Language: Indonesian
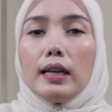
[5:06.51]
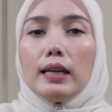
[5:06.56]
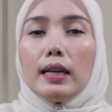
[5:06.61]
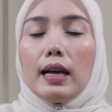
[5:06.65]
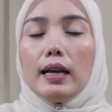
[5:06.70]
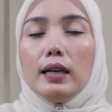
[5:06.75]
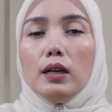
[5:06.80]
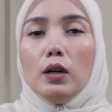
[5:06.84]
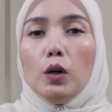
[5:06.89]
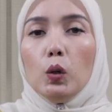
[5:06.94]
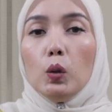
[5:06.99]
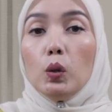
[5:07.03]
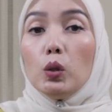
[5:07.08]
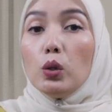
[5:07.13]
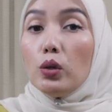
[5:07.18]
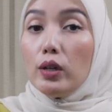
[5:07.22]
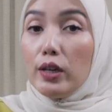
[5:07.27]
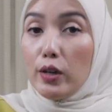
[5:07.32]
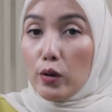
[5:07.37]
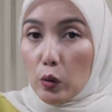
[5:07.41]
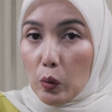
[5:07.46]
Nah,
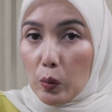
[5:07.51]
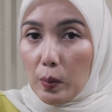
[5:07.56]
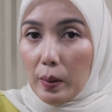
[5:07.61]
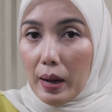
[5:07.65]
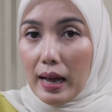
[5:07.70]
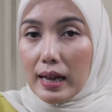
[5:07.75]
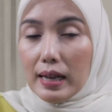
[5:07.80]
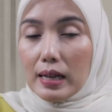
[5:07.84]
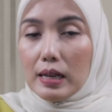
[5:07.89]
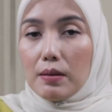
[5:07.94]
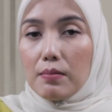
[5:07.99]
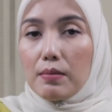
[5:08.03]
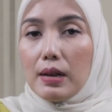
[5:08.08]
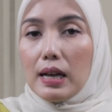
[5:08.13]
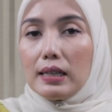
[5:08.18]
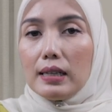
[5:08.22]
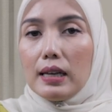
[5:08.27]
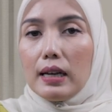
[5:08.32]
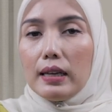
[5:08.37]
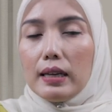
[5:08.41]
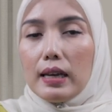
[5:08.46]
untuk di rumah
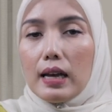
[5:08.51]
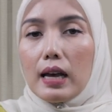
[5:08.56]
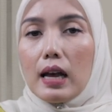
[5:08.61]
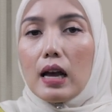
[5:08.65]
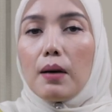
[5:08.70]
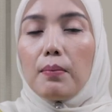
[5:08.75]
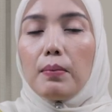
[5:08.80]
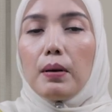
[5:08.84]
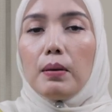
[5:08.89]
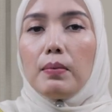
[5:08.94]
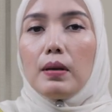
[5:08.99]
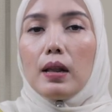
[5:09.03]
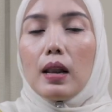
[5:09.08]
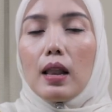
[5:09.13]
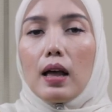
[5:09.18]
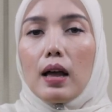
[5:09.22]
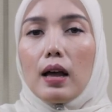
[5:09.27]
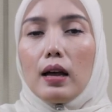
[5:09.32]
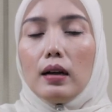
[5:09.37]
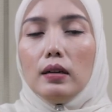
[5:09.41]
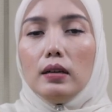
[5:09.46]
biasanya
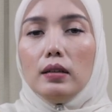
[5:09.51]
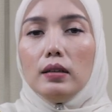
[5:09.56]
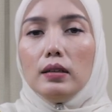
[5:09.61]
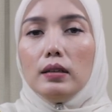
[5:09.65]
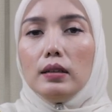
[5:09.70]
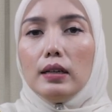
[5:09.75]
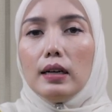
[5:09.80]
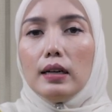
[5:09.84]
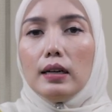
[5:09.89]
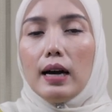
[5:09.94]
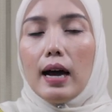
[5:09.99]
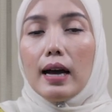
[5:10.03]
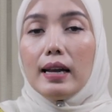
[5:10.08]
apabila uh,